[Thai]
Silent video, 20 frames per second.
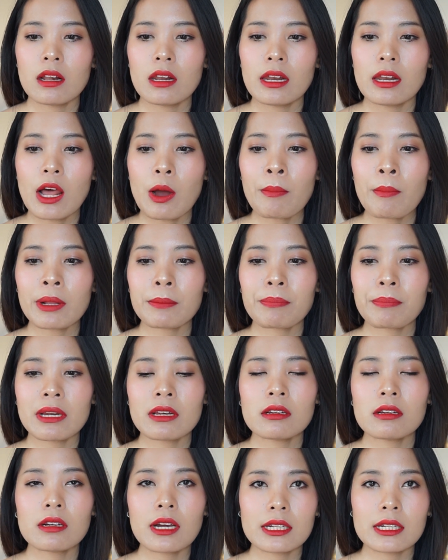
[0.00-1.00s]
แล้วมันเป็น
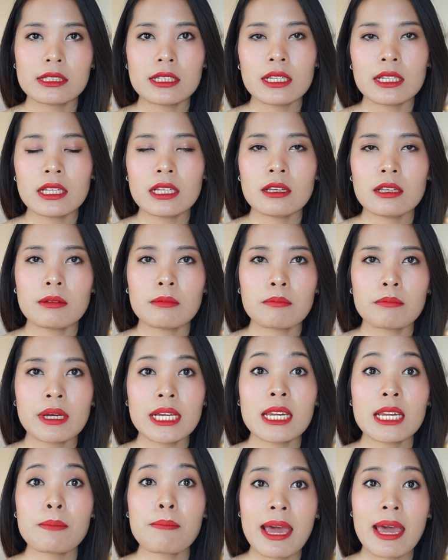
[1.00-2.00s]
เนื้อที่ไม่
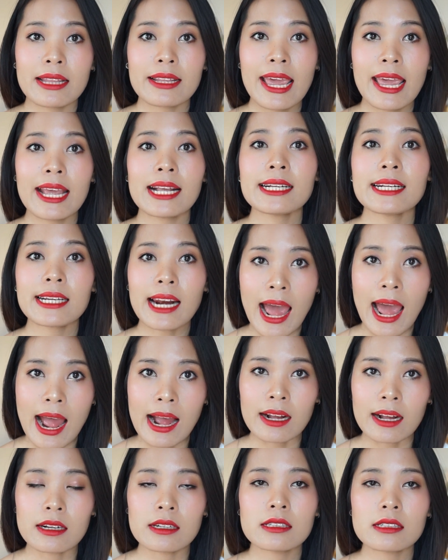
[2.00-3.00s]
ได้แมตแท่งกลาง
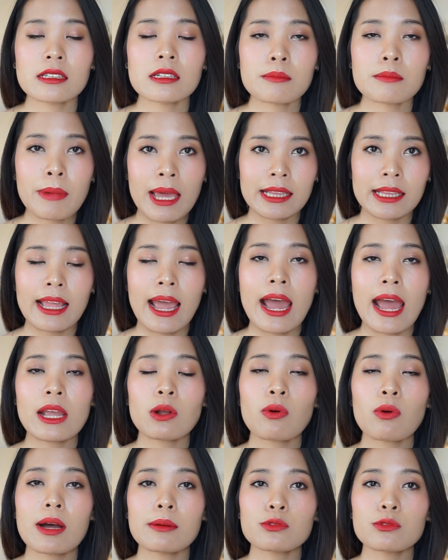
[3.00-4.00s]
คือแมตแต่ให้
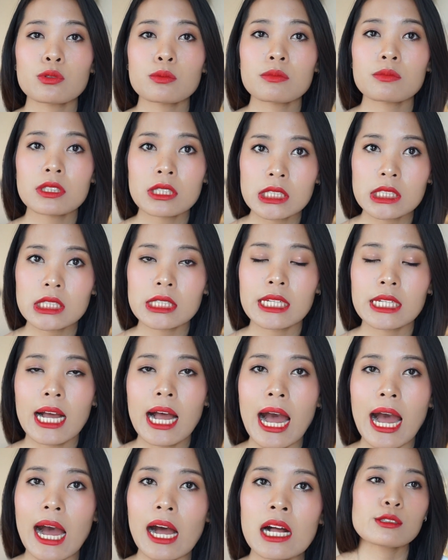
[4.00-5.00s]
ความชุ่มชื่นนะ
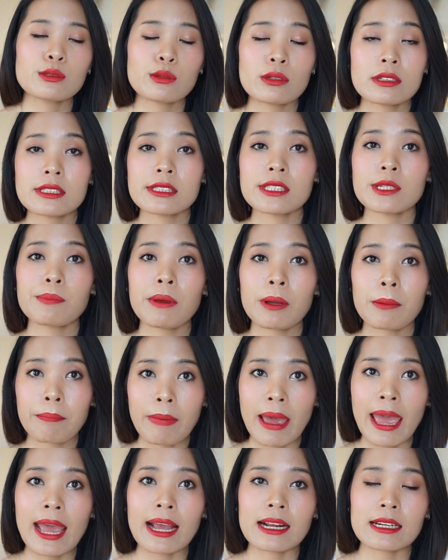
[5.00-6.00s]
คะ ส่วนสี
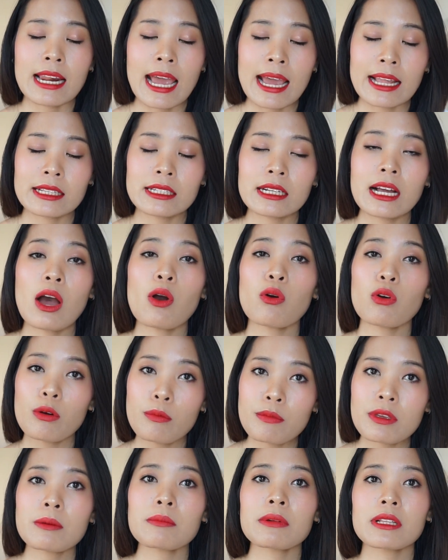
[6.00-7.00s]
แปลกๆนั้นเขาก็
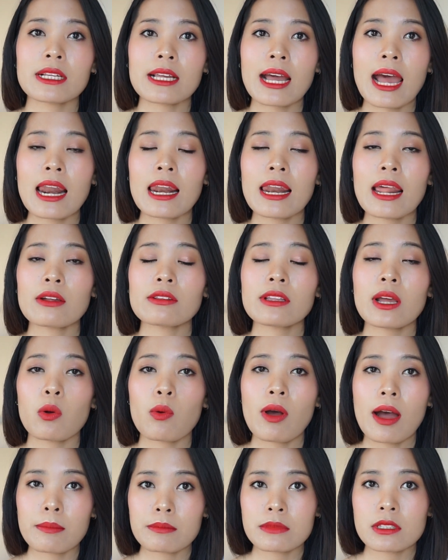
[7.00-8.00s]
มีเหมือนกันแล้วแต่
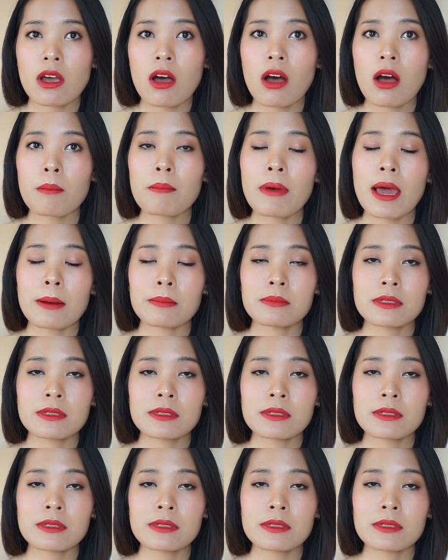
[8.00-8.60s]
ความชอบแบบ